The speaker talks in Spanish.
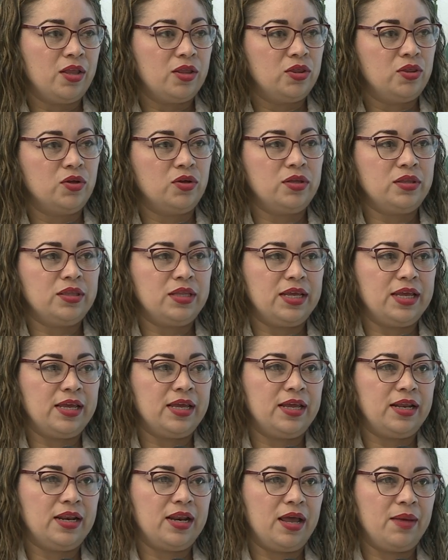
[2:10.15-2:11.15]
donde
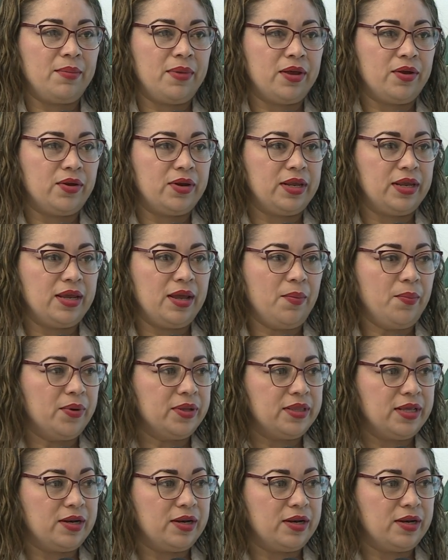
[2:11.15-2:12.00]
donde la mayoría pues,